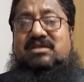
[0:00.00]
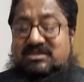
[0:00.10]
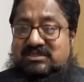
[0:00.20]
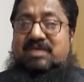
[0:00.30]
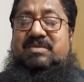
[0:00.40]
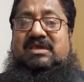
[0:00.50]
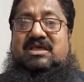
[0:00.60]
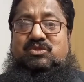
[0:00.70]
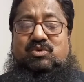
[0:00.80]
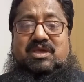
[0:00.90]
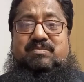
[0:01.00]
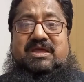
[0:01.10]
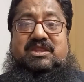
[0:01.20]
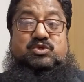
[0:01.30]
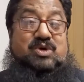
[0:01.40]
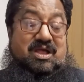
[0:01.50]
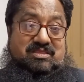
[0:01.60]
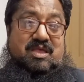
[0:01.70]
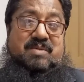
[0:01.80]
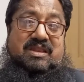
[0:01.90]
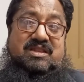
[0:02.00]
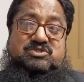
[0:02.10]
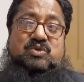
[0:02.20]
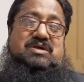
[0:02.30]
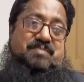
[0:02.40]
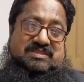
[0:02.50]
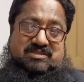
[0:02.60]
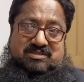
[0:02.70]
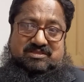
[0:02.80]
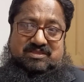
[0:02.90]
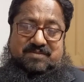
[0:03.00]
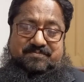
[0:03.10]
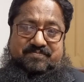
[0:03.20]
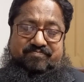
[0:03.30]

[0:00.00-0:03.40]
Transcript: इसलिए मैं कहता हूँ कि हमारी जो आते हैं हमारी नस्लों का पता देती हैं